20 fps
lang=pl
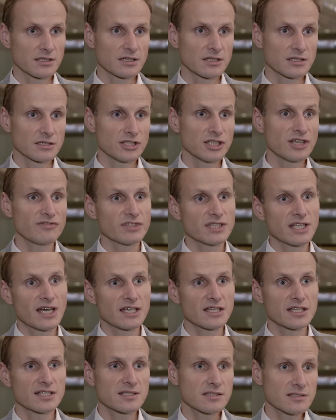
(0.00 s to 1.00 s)
E, nie
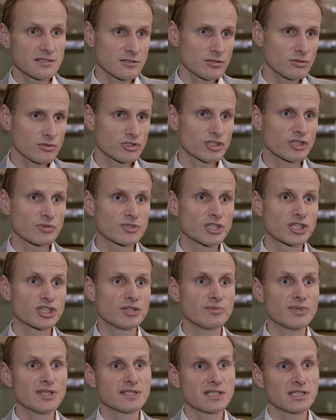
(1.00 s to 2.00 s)
wydaje z różnych
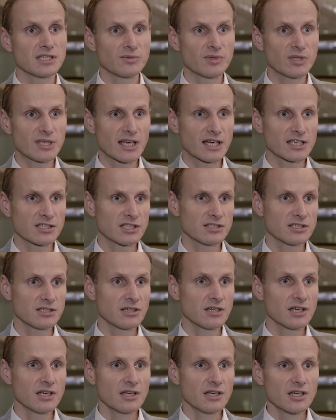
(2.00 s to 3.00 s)
przyczyn, między innymi takiej,